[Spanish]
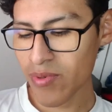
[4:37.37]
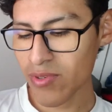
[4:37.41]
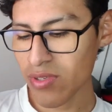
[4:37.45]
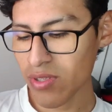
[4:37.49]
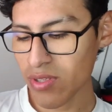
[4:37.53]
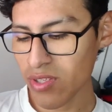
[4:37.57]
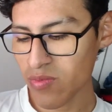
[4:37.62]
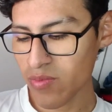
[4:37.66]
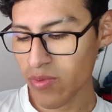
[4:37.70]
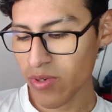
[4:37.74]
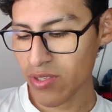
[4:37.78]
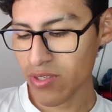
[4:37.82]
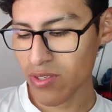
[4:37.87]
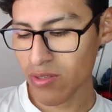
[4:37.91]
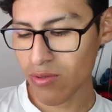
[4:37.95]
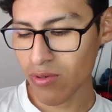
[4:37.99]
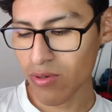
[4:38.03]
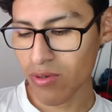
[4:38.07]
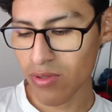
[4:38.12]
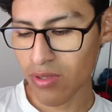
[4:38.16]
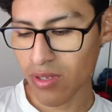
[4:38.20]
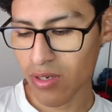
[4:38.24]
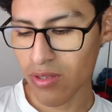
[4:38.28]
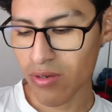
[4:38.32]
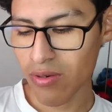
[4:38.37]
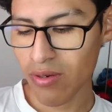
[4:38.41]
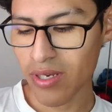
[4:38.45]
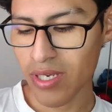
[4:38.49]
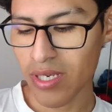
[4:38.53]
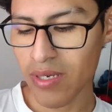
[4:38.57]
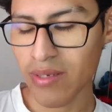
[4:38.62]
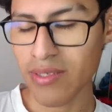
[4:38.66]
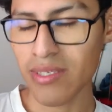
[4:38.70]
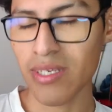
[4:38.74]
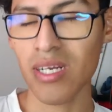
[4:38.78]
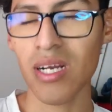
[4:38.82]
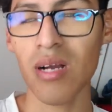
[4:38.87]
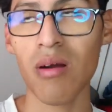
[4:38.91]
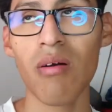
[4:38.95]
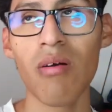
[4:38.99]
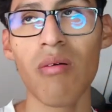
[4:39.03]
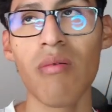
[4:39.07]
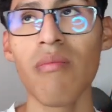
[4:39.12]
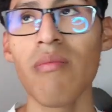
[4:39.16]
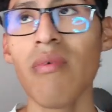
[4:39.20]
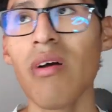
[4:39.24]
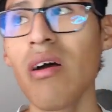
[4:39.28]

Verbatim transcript: persona te inspiró a hacer tu contenido que yo has sacado?